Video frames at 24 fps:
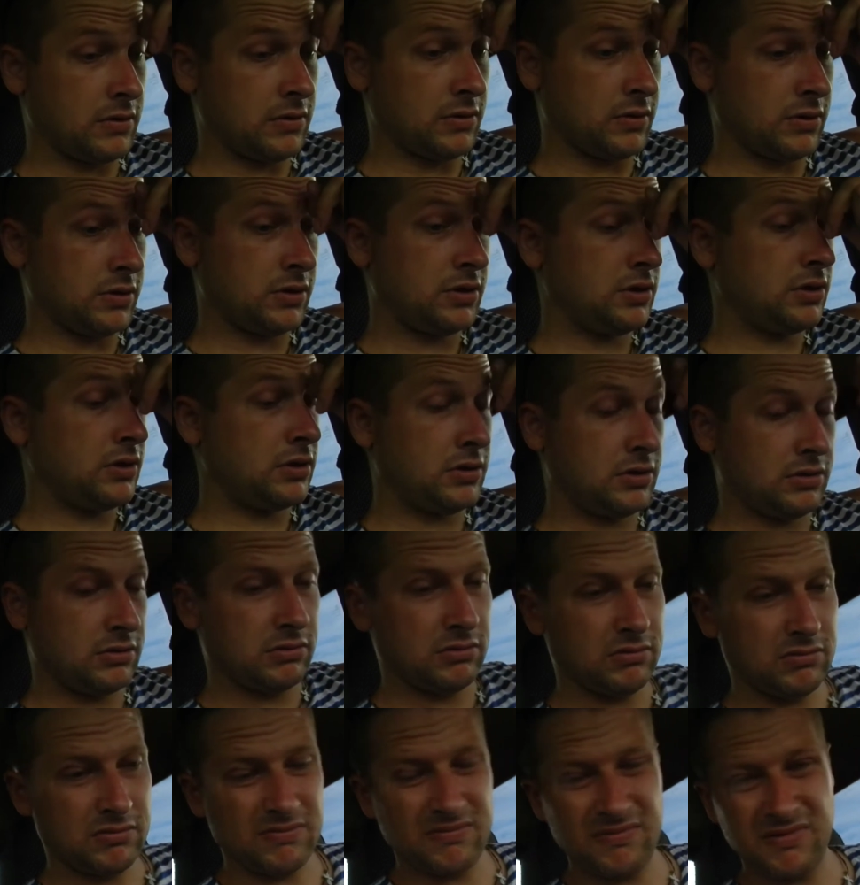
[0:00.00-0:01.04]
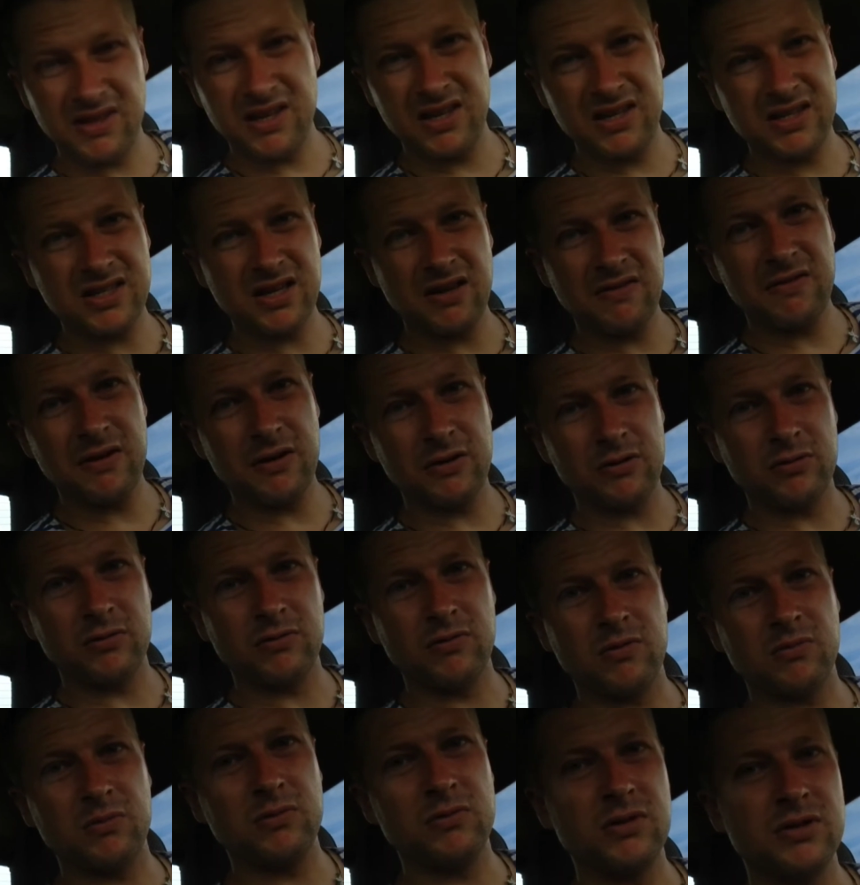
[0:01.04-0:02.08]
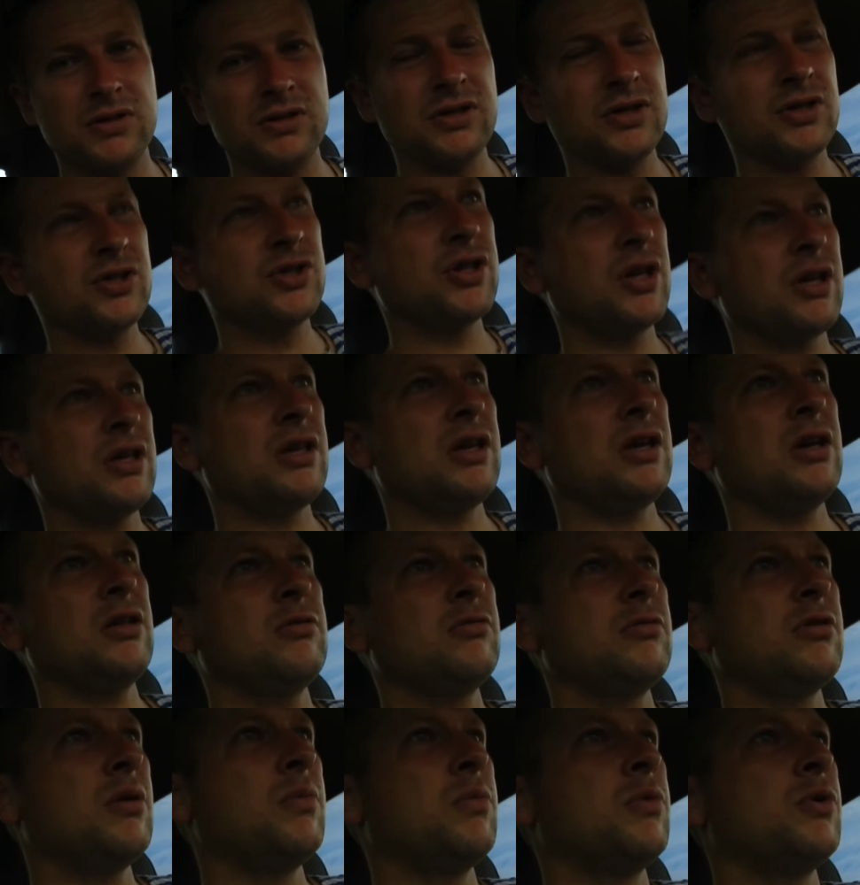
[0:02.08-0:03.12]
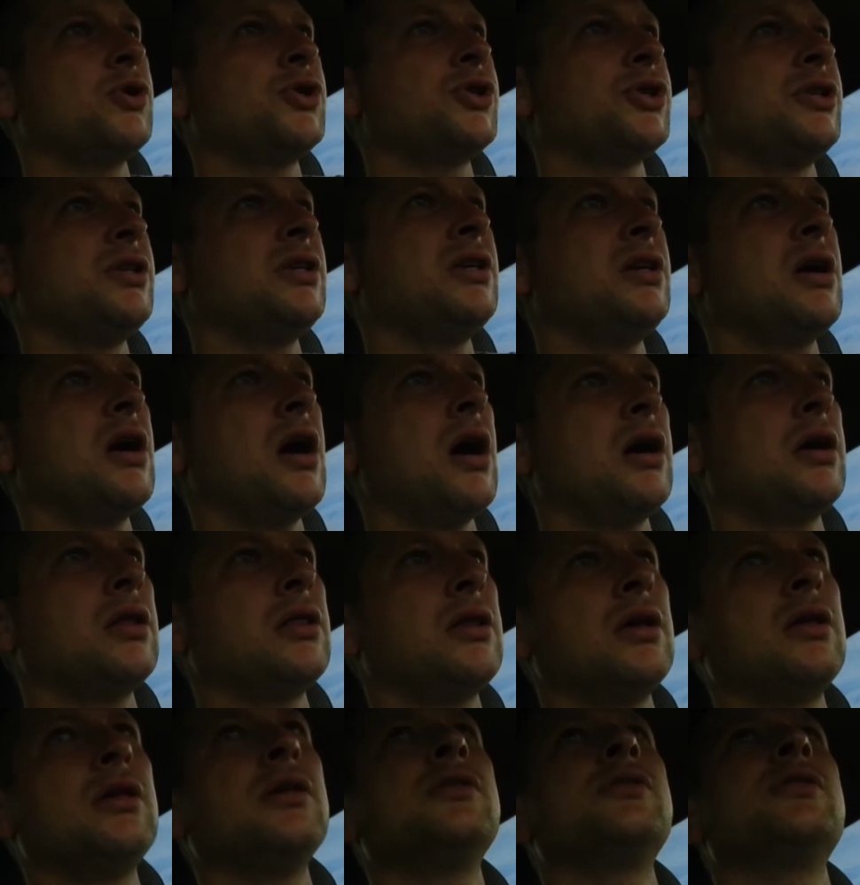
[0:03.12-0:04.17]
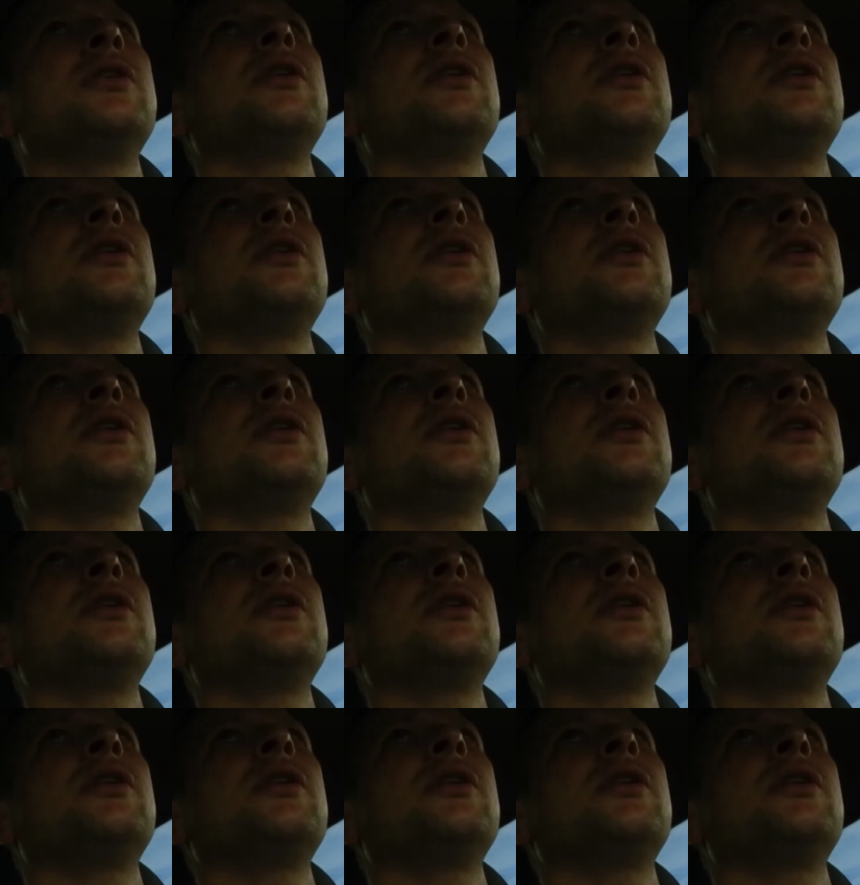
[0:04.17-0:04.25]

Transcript: То есть не советую вам туда заезжать. Я туда больше никогда не